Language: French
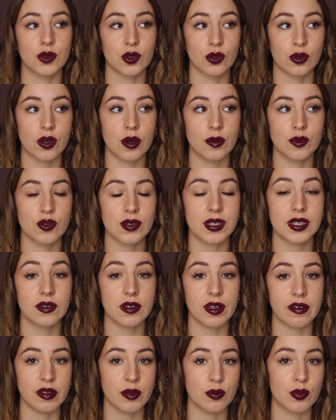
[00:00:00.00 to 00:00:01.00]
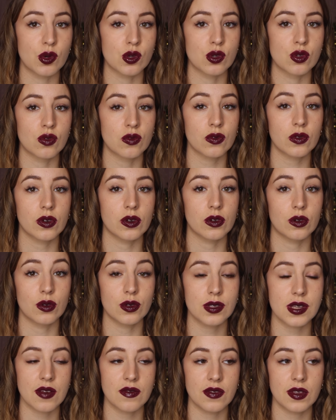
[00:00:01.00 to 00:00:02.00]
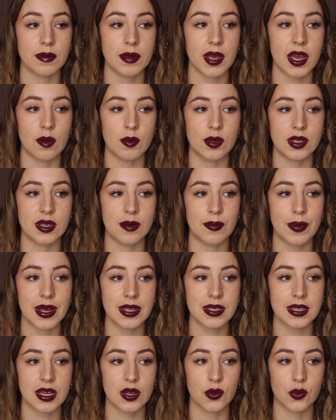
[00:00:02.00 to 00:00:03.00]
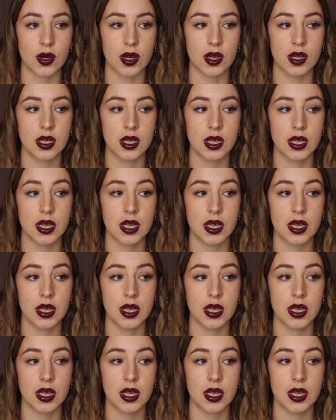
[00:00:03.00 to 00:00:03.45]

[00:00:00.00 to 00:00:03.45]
donc, comme je vous dis, on avait une pause longue. L'autre infirmière habitait pas très loin.